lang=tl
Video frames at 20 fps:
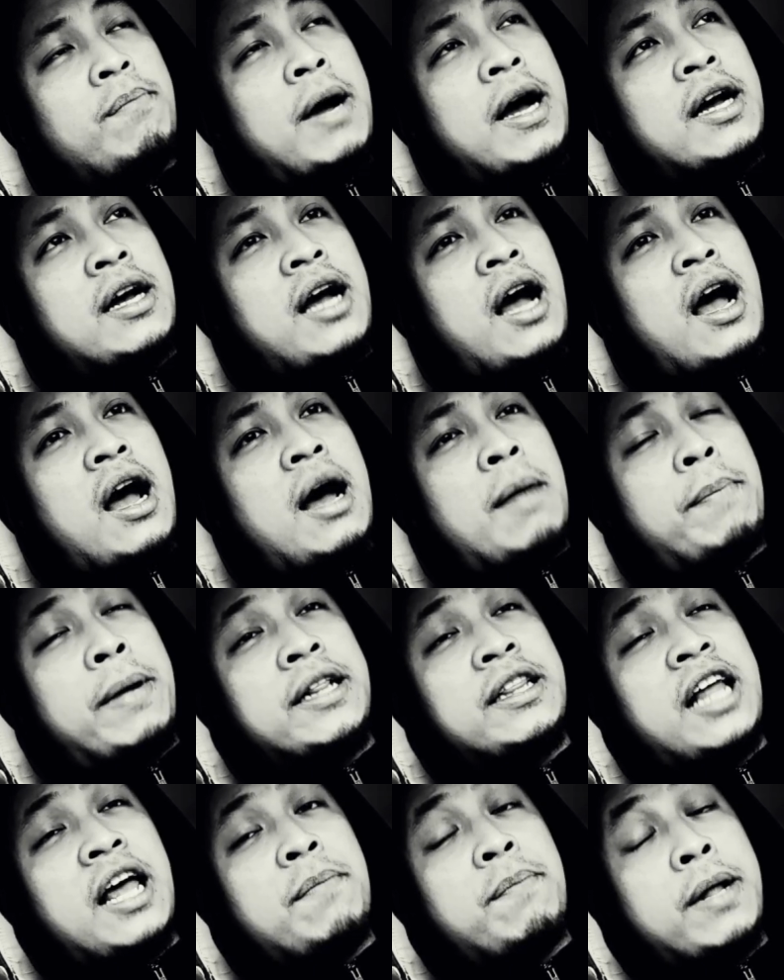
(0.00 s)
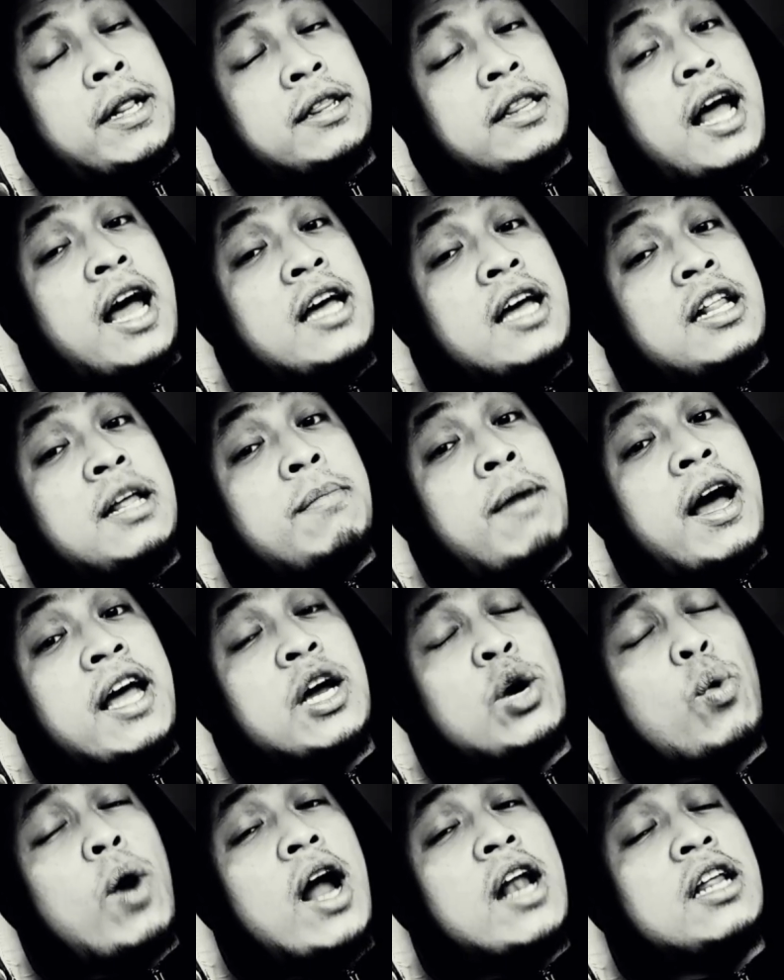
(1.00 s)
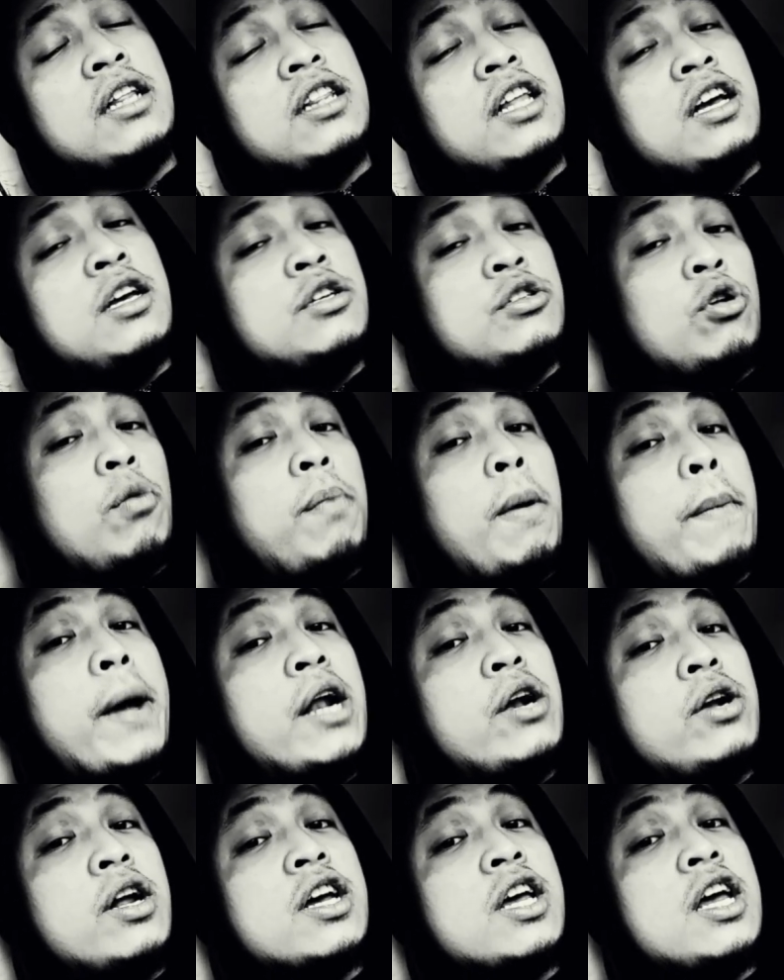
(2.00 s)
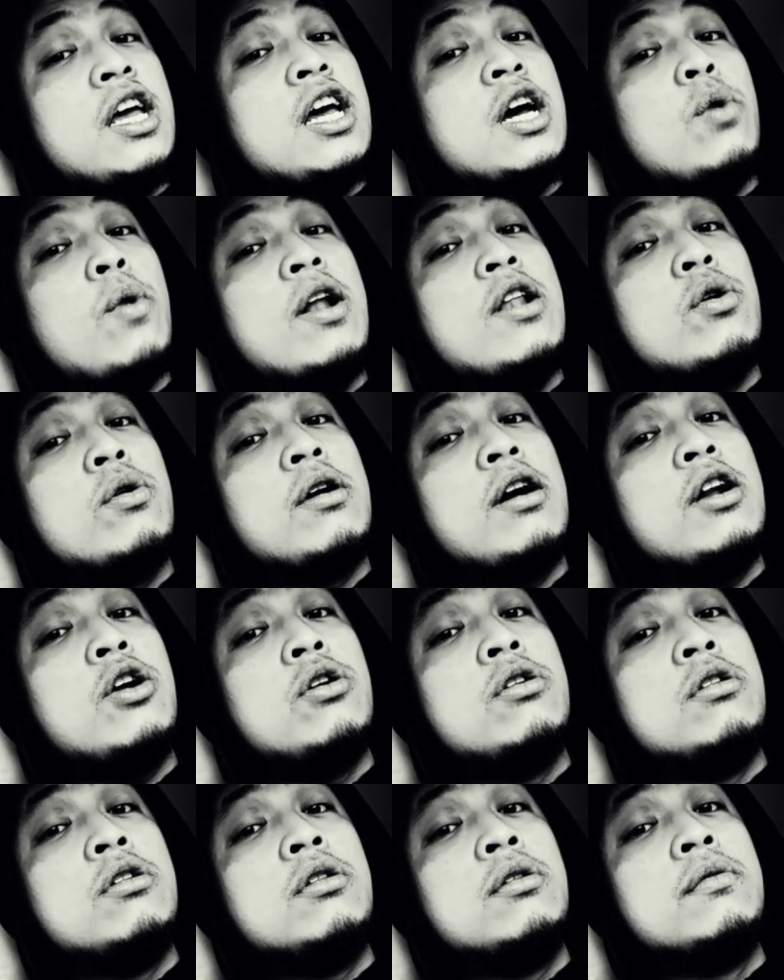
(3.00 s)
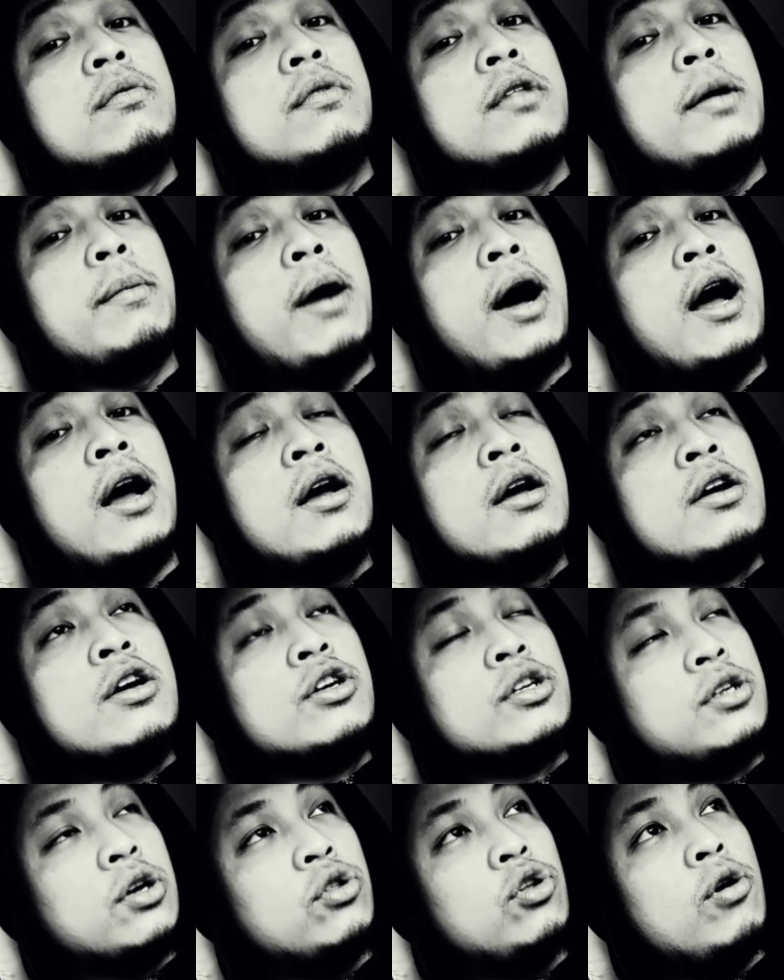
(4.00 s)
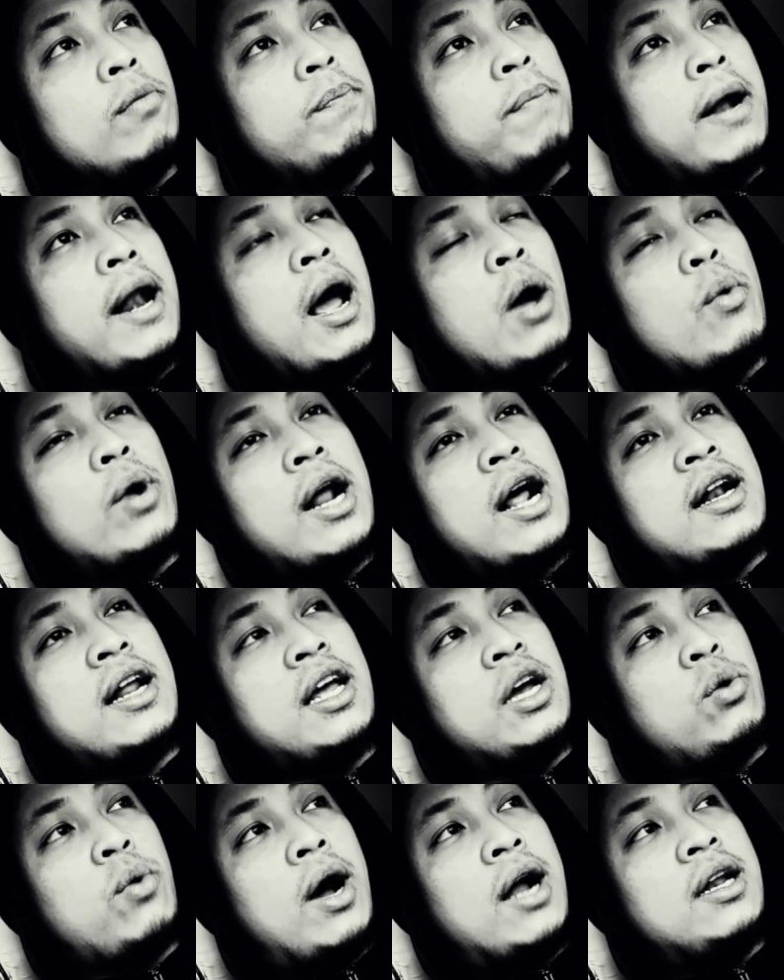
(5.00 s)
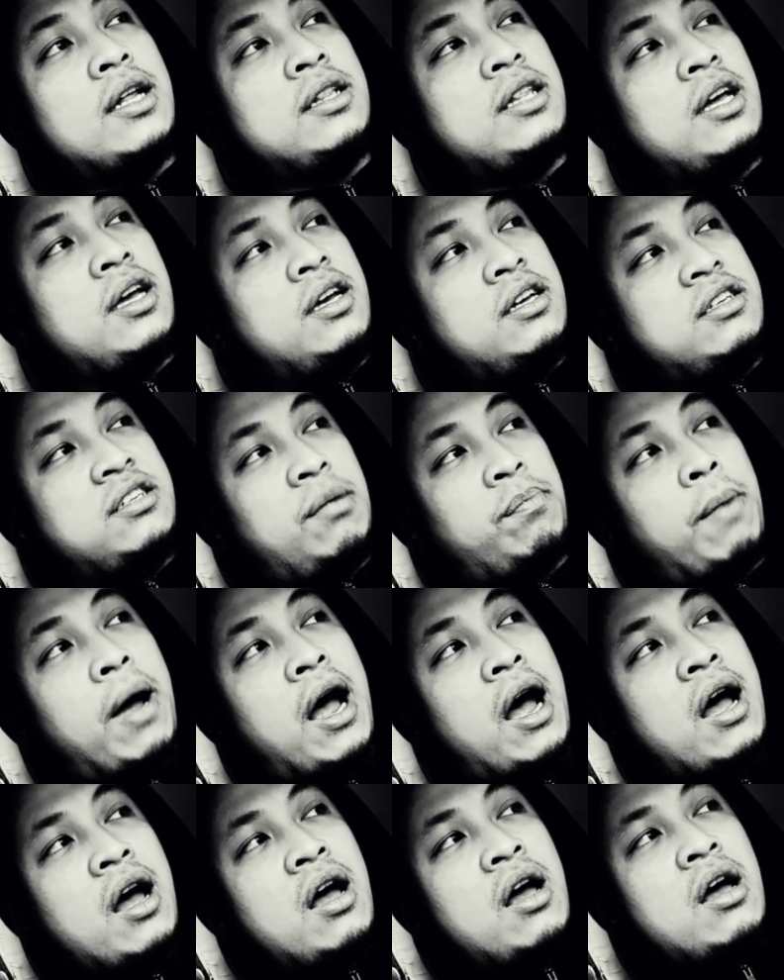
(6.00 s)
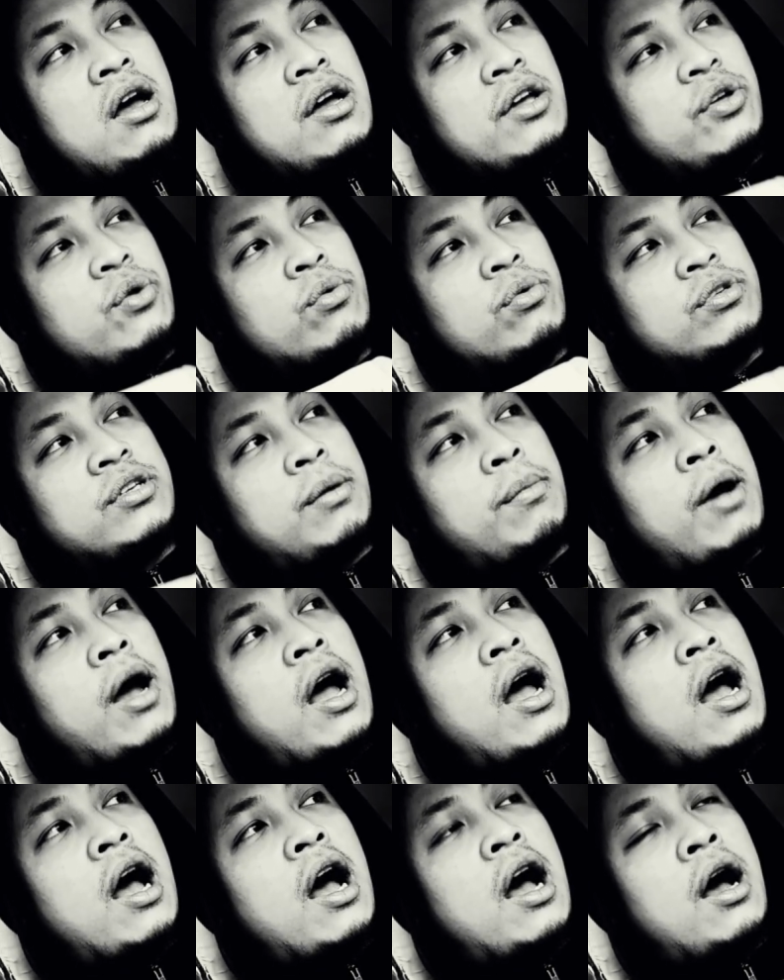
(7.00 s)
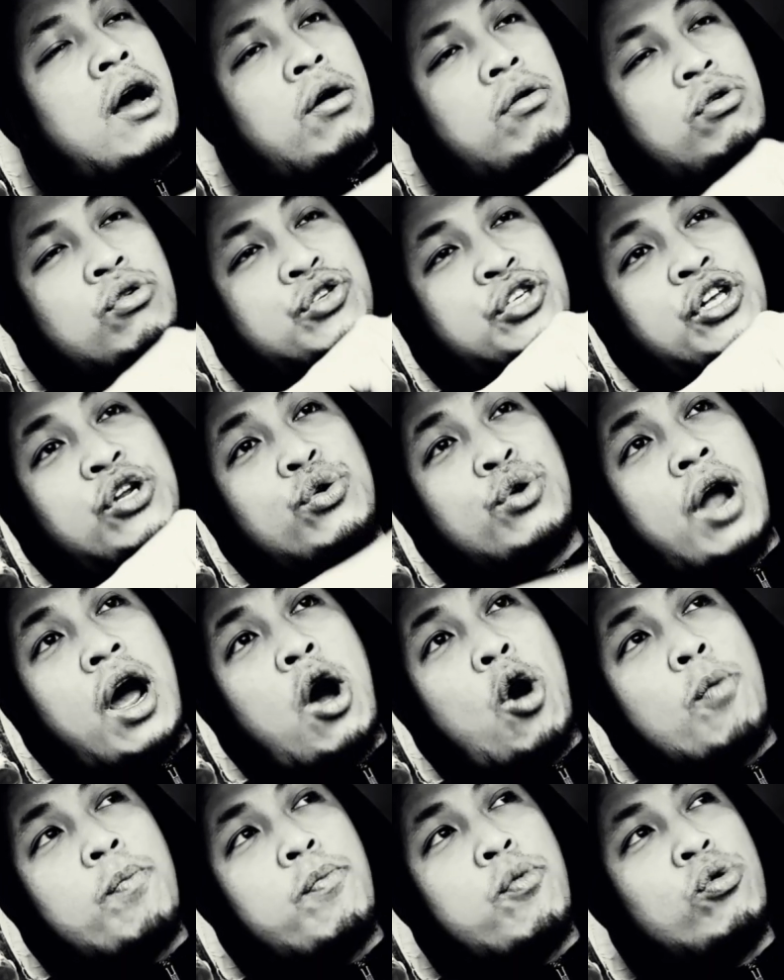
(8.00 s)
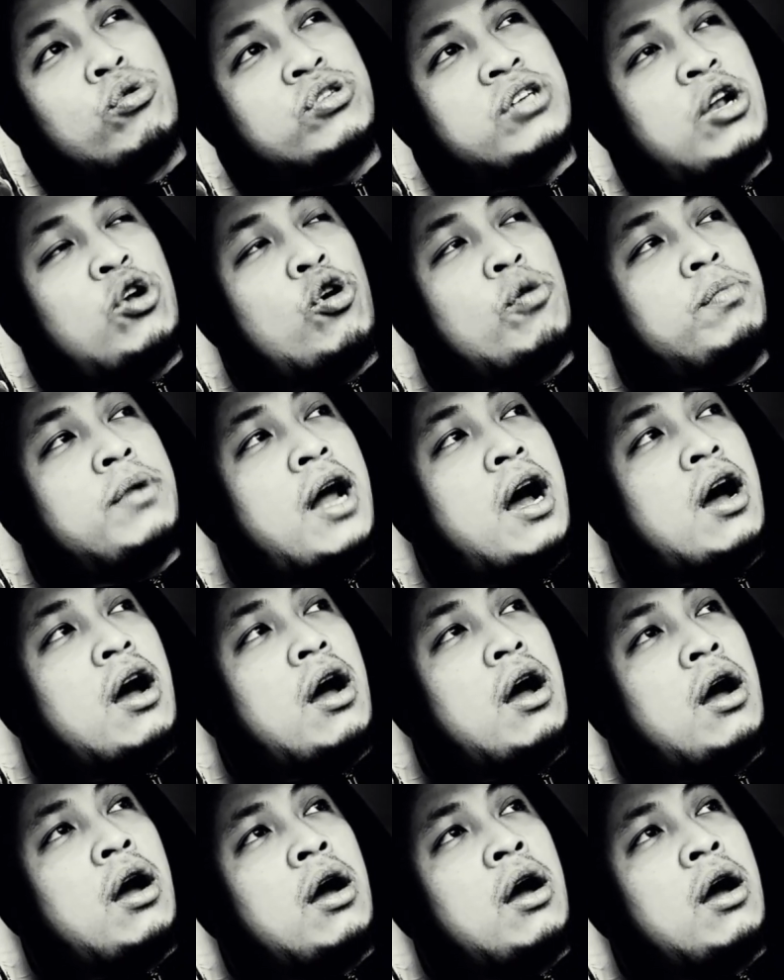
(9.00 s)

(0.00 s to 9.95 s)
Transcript: pagkakapantay-pantay, 'di ba? Equality. So paano naging equal yung ganun, 'di ba? So doon pa lang wala nang equality. Isa pa, yung sa mga kung sino nakaupo sa loob ng